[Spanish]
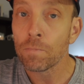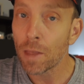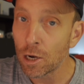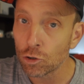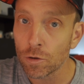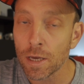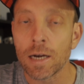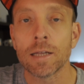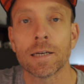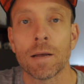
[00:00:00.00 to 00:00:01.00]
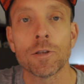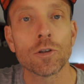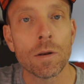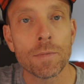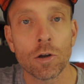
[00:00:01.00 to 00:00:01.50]
El otro día en el entrenamiento
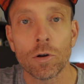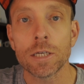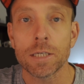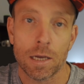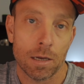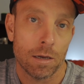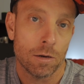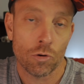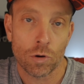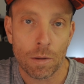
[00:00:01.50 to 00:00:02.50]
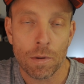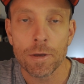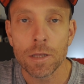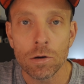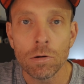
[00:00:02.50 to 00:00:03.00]
del miércoles, que no grabé
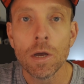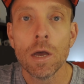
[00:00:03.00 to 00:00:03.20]
vídeo,